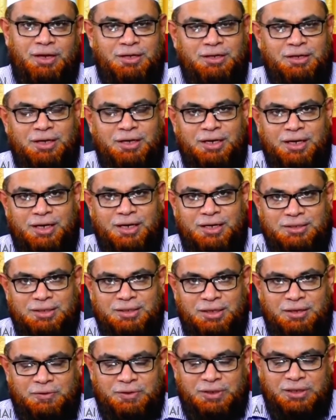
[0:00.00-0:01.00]
என்கிற
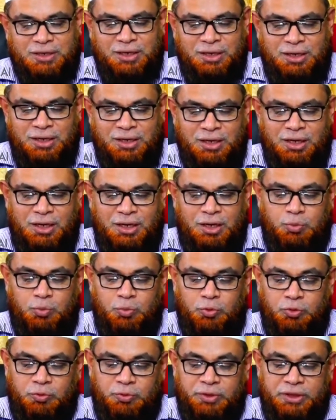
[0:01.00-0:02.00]
கருத்தை அவர்கள்
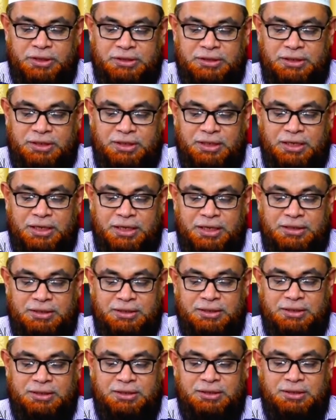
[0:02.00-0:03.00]
முன்வைத்து அந்த
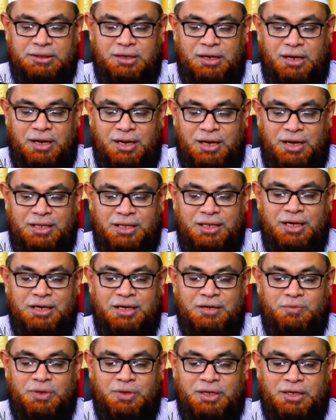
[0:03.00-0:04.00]
கருத்துக்கு
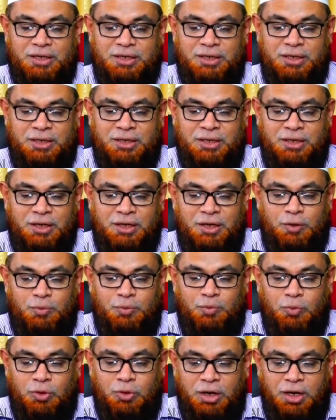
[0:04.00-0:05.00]
ஆதாரமாக
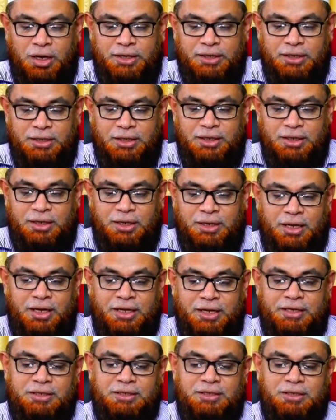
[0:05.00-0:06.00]
புகாரியிலே
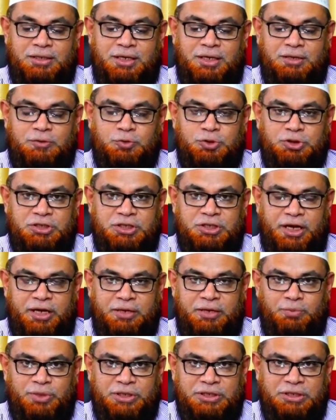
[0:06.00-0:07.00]
ஆயிரத்தி நானூற்றி
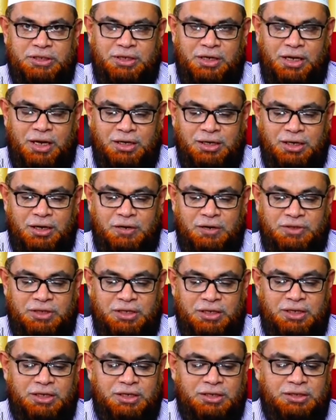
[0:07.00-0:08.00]
ஐம்பத்தி நான்காவது
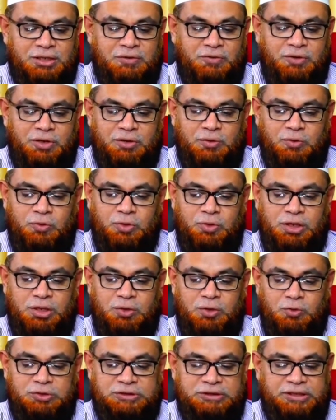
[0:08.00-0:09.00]
இலக்கத்தில் வரக்கூடிய
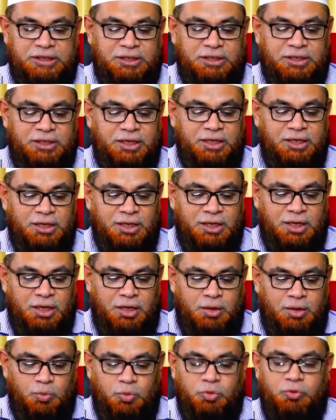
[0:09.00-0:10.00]
ஒரு செய்தியை
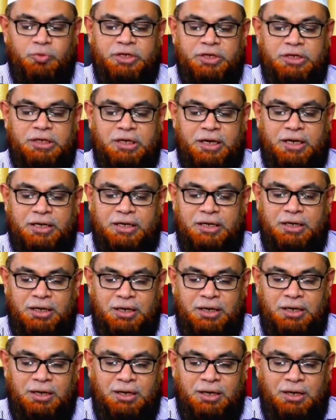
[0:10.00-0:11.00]
முன்வைக்கிறார்கள்
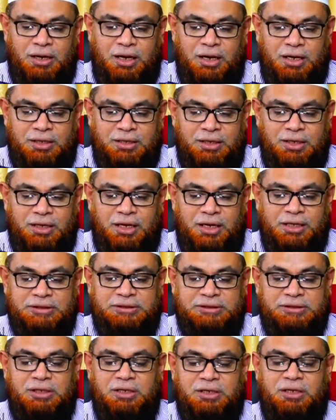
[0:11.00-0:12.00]
அதிலே
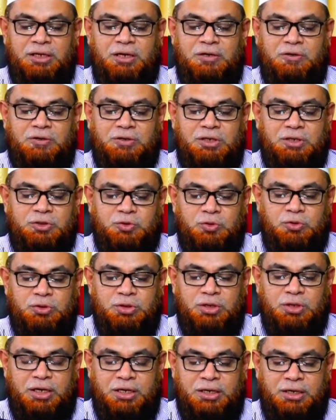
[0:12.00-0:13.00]
அனஸ்ரலி அல்லானவர்கள்
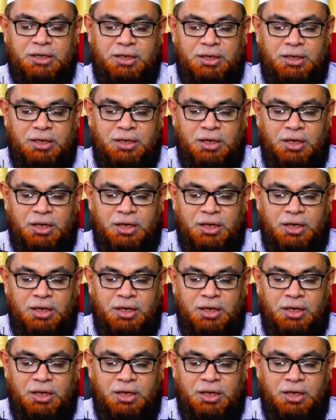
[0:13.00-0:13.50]
சொல்கிறார்கள்